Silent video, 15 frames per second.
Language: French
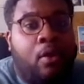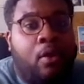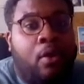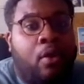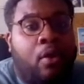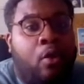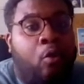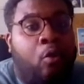
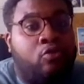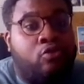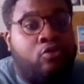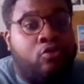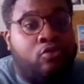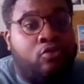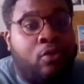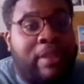Euh,
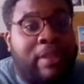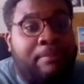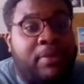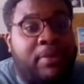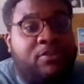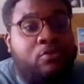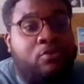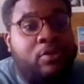aujourd'hui, on a
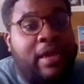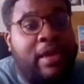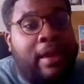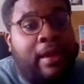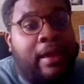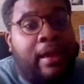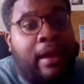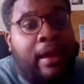missionné
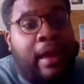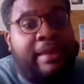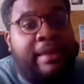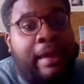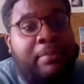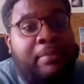un,